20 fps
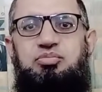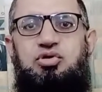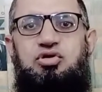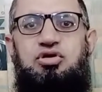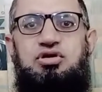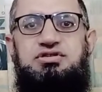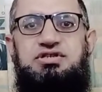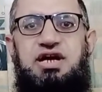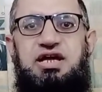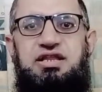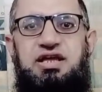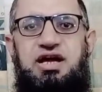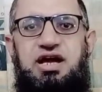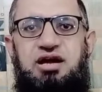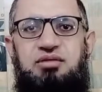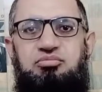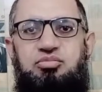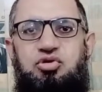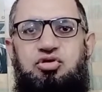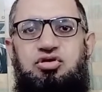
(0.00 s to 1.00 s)
बहुत ज़्यादा है
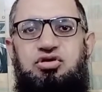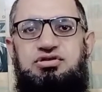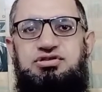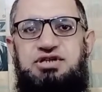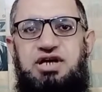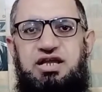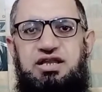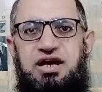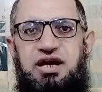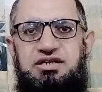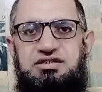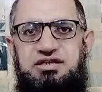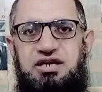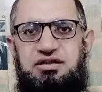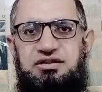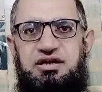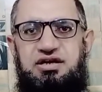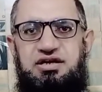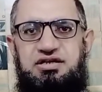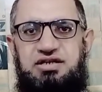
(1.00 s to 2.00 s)
बहुत ज़्यादा इसके
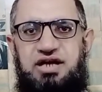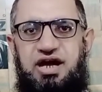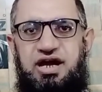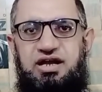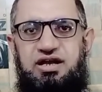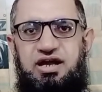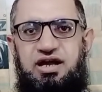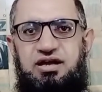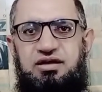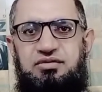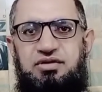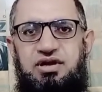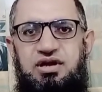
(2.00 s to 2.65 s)
अंदर डिज़ाइन है